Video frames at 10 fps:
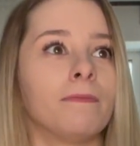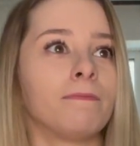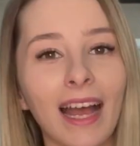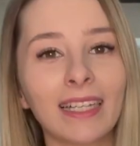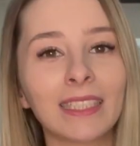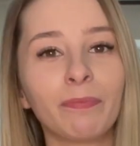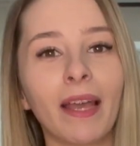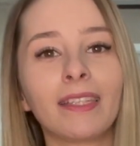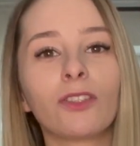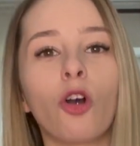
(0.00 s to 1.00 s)

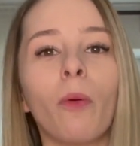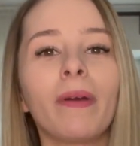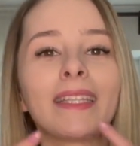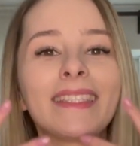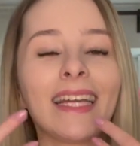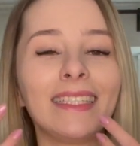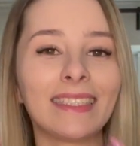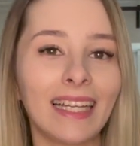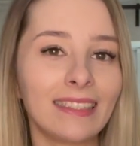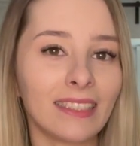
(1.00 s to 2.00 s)
aspekt
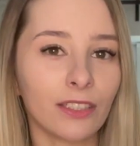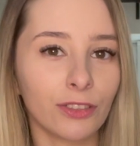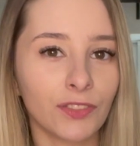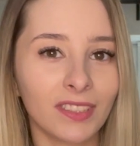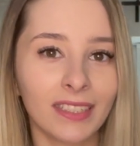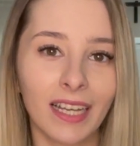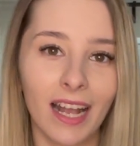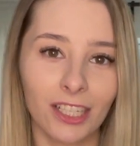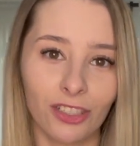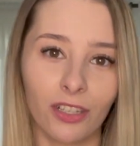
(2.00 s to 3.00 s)
komercjalizacji tego święta jak
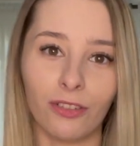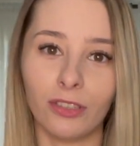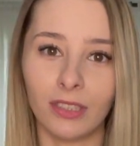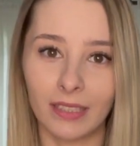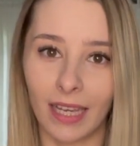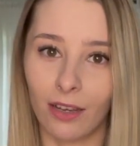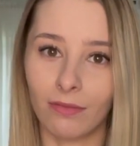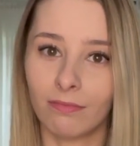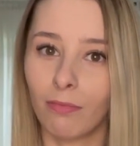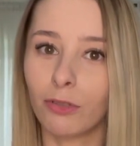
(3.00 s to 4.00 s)
każdego innego.
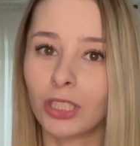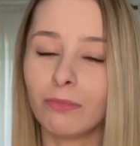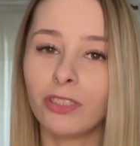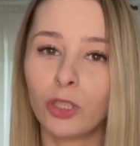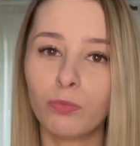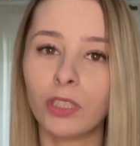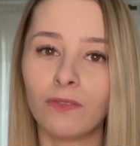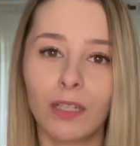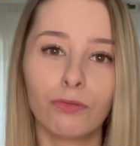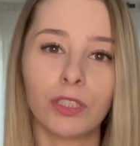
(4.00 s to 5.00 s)
Możemy nie lubić
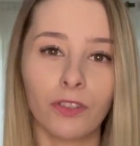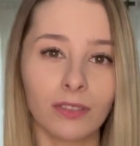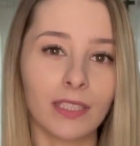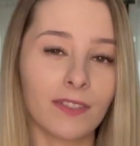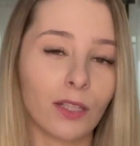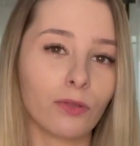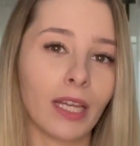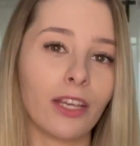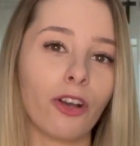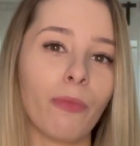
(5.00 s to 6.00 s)
wielu świąt ze względu na
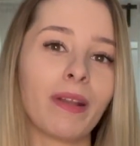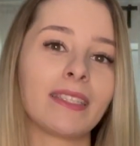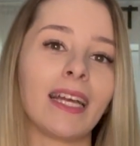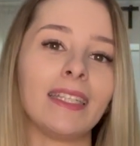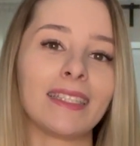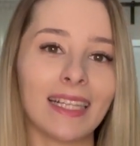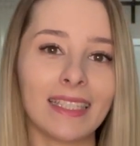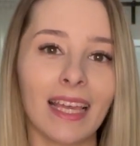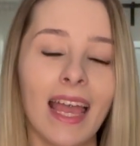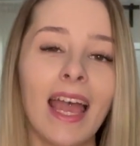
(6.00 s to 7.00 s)
ich
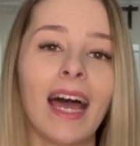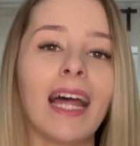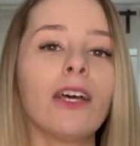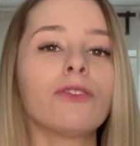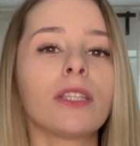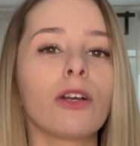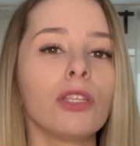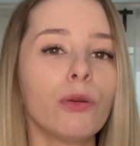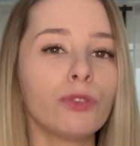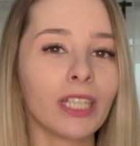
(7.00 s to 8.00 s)
komercjalizację, ale od tego
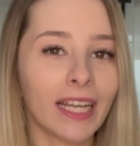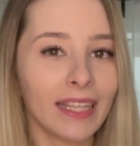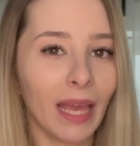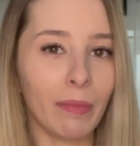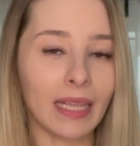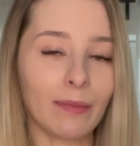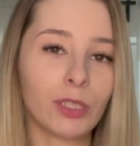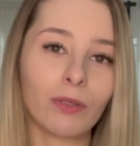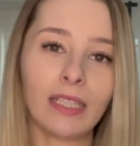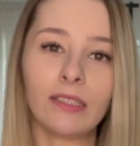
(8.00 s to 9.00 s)
nie uciekniemy. Na
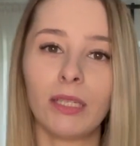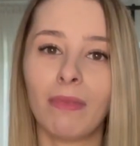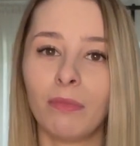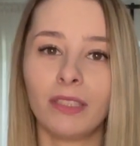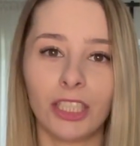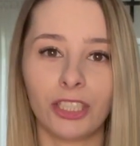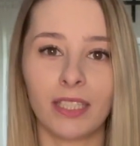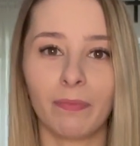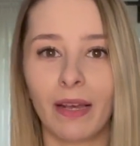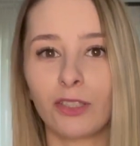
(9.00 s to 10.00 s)
przykład Dzień Mamy też
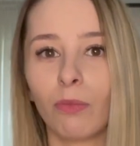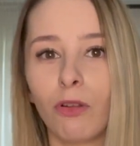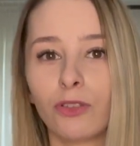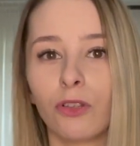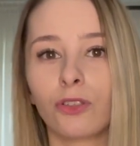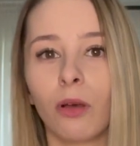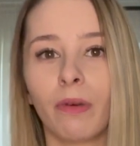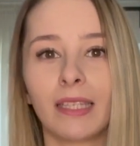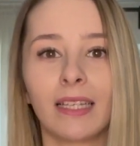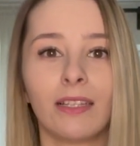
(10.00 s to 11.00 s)
jest bardzo mocno
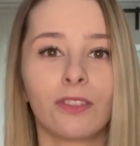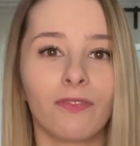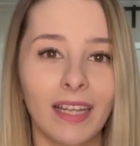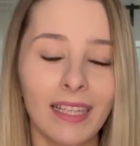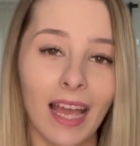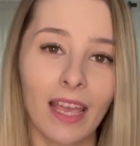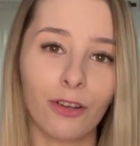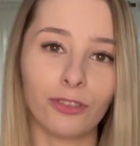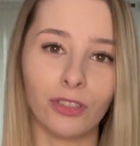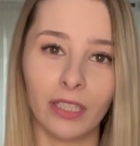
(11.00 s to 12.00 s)
skomercjalizowany, a
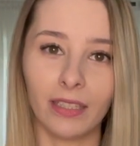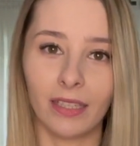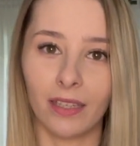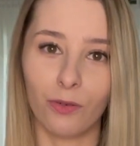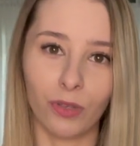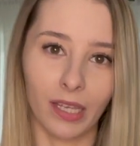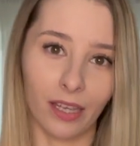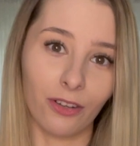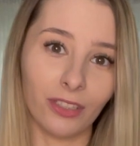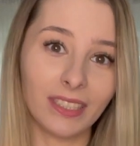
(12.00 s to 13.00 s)
jakoś nikt nie neguje
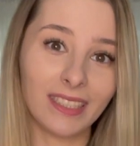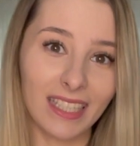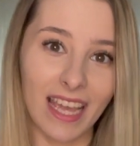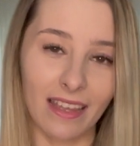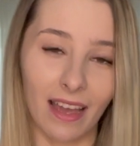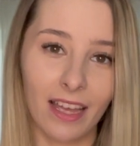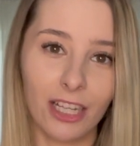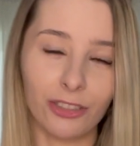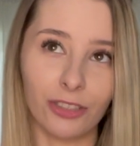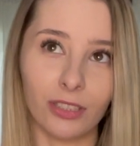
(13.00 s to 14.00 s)
jego istnienia,
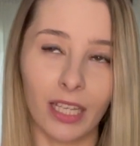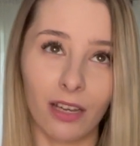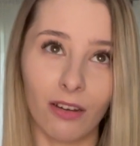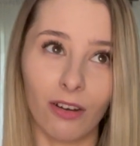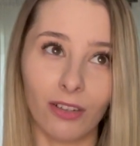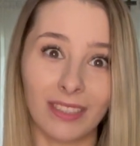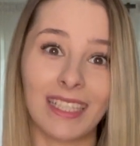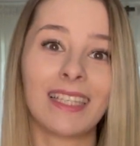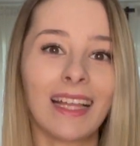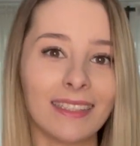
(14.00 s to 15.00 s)
czy jego
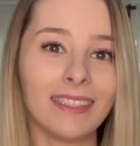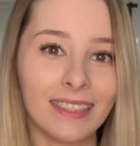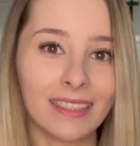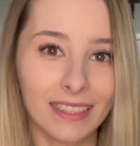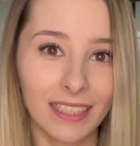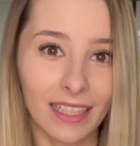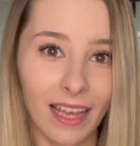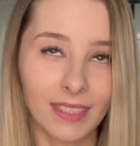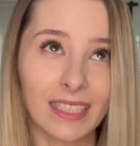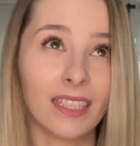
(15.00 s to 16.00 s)
zasady
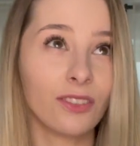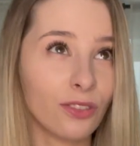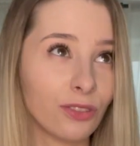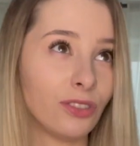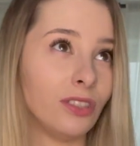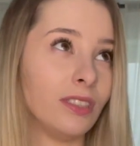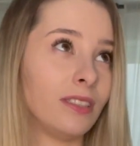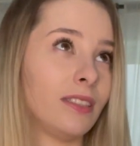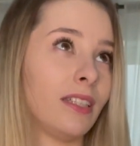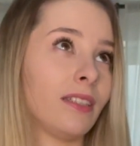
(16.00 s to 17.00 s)
istnienia, zasadności
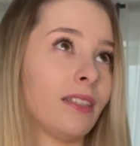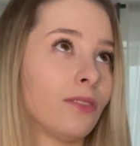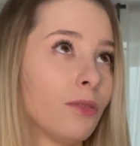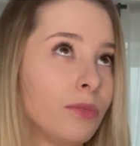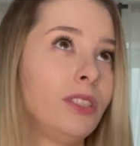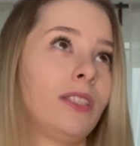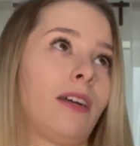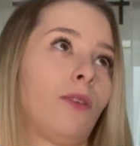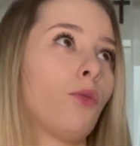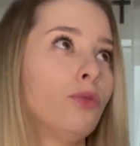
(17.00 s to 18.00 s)
istnienia. To minika,
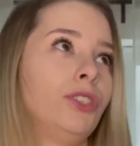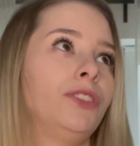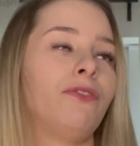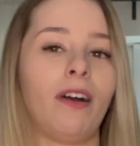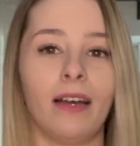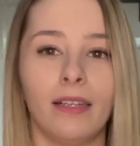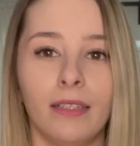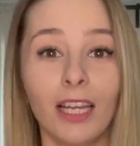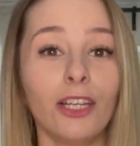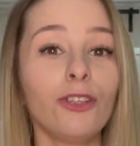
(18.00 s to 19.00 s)
kuźwa.
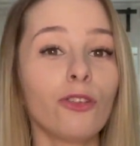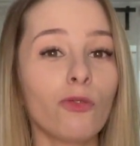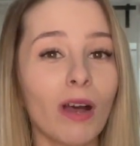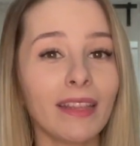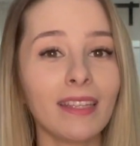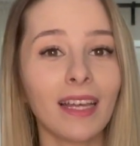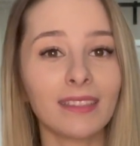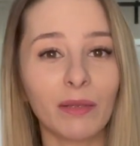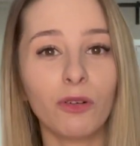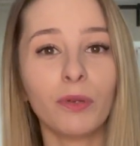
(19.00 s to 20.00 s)
I dokładnie tak
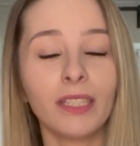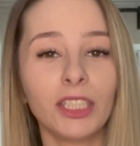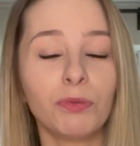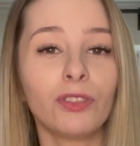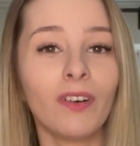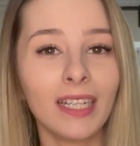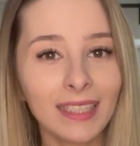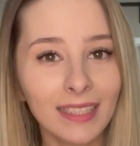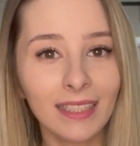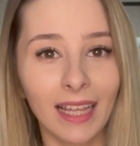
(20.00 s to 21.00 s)
samo podejdźmy do
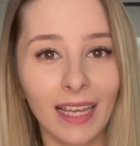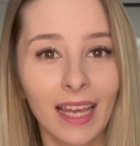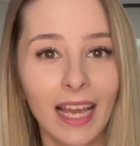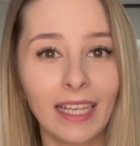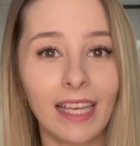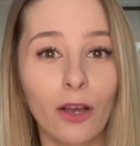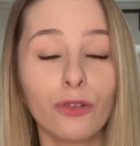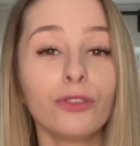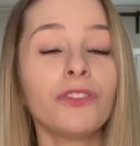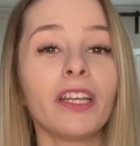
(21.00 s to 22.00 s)
walentynek, jako
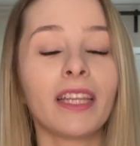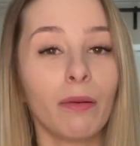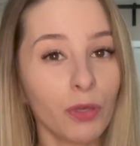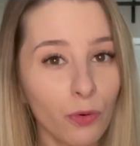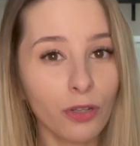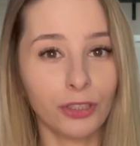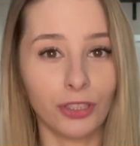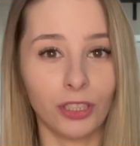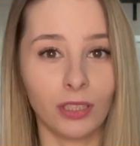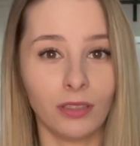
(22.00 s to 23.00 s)
do święta
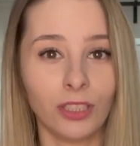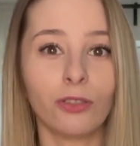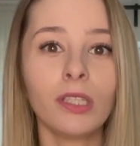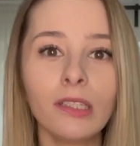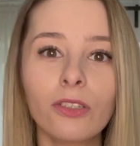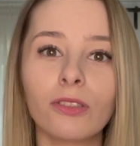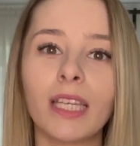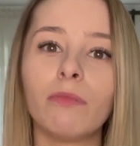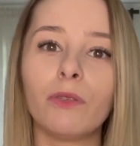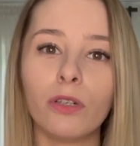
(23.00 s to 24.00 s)
miłości. I to nie tylko
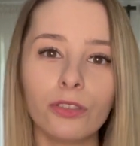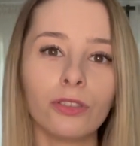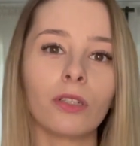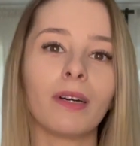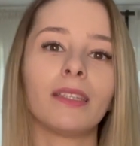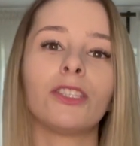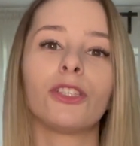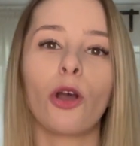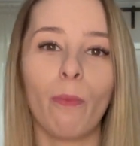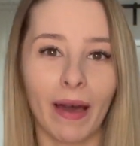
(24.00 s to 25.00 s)
tej miłości do
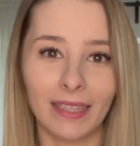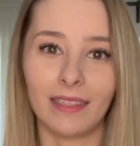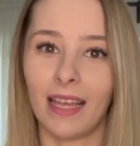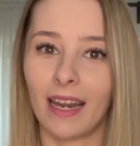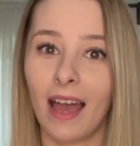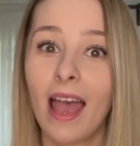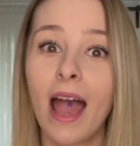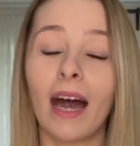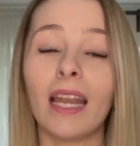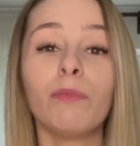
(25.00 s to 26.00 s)
romantycznego partnera,
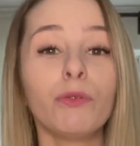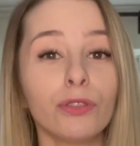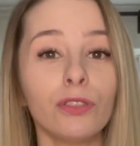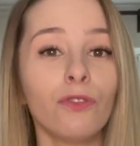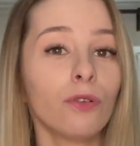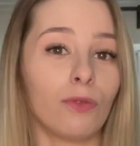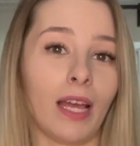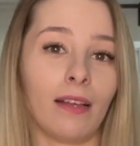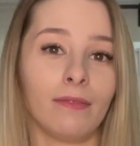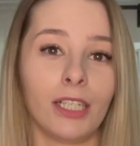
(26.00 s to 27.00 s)
ale miłości w ogóle
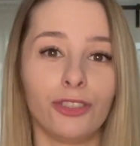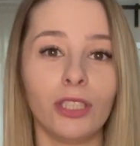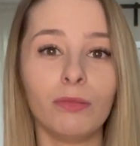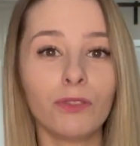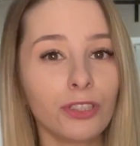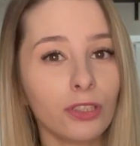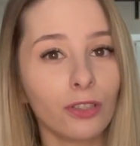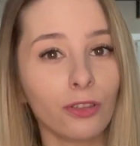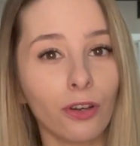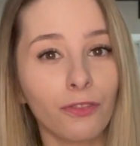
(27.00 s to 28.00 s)
czyli miłości do,
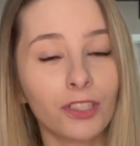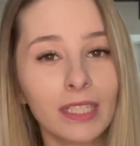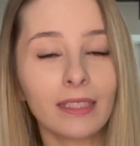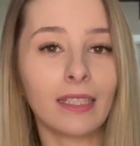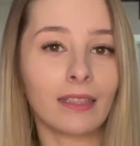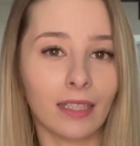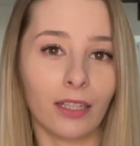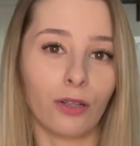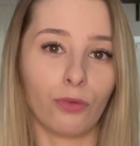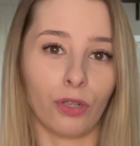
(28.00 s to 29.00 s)
do wszystkich tych,
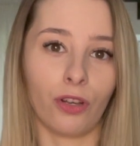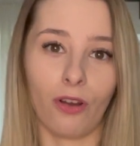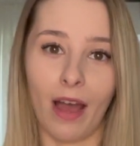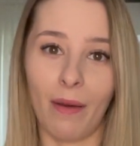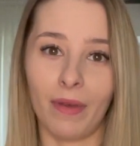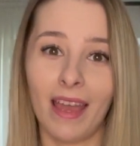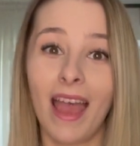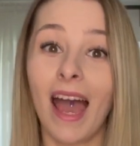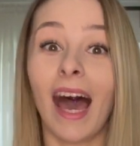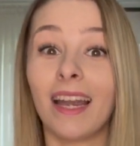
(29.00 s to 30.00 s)
których kochamy,
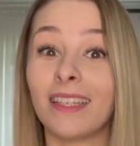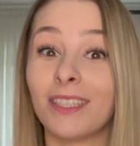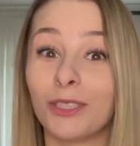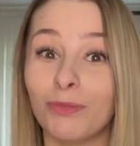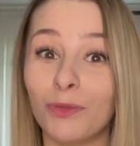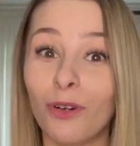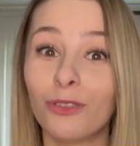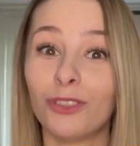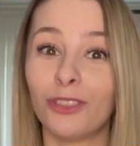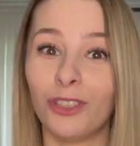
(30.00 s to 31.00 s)
ale też
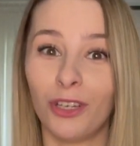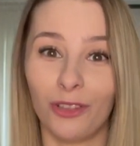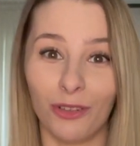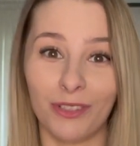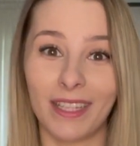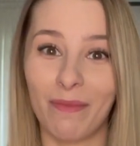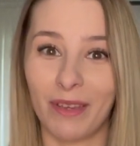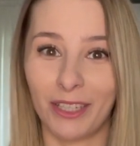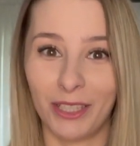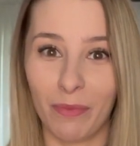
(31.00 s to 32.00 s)
miłości do
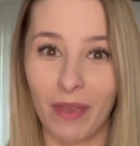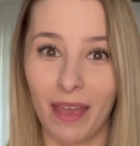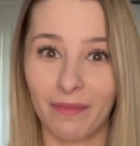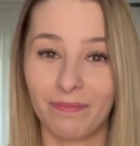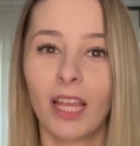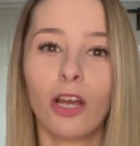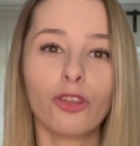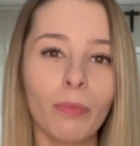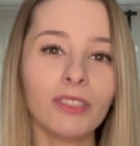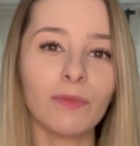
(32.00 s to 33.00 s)
samych siebie. To
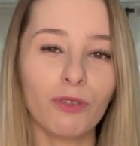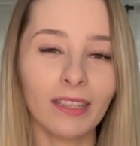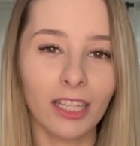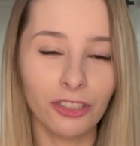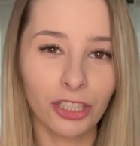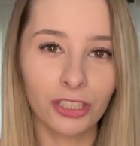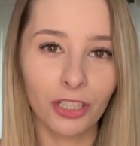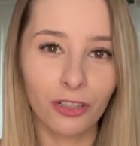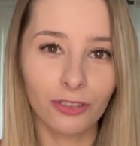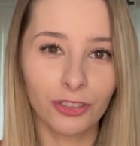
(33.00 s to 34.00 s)
będzie puenta
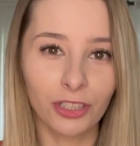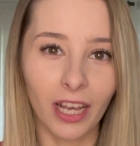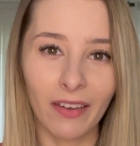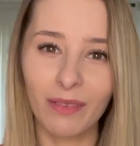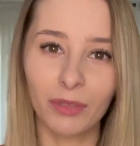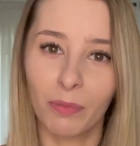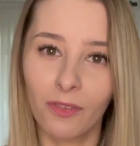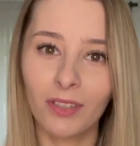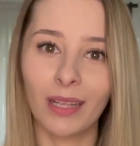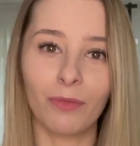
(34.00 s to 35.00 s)
dzisiejszego odcinka. Wiem, nie
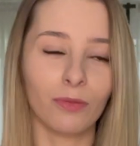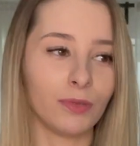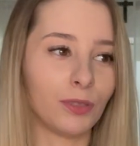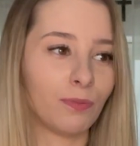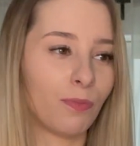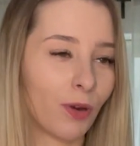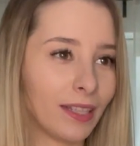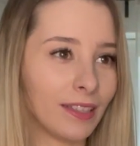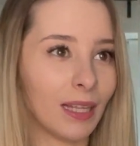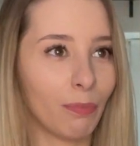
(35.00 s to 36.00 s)
powinnam robić
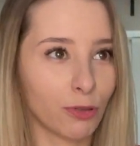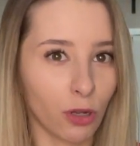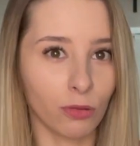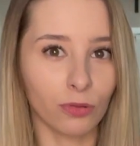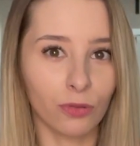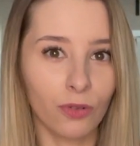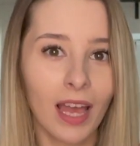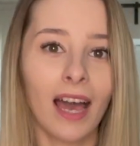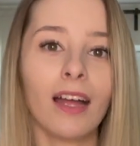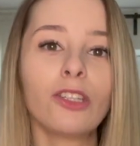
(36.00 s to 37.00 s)
puenty na początku,
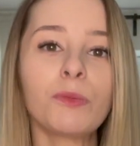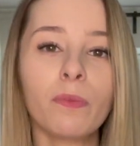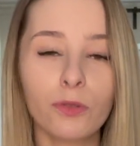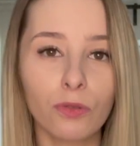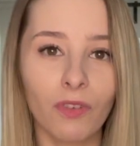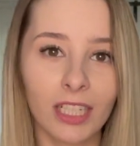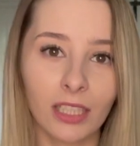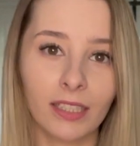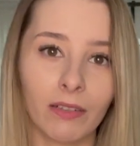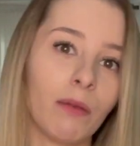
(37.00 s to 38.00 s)
ale to jest po prostu ważne
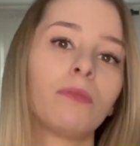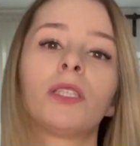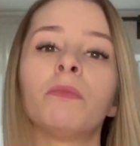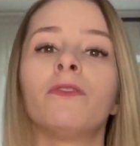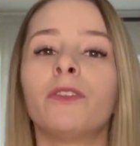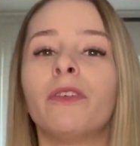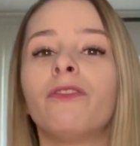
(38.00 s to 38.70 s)
i chciałabym, żeby wy...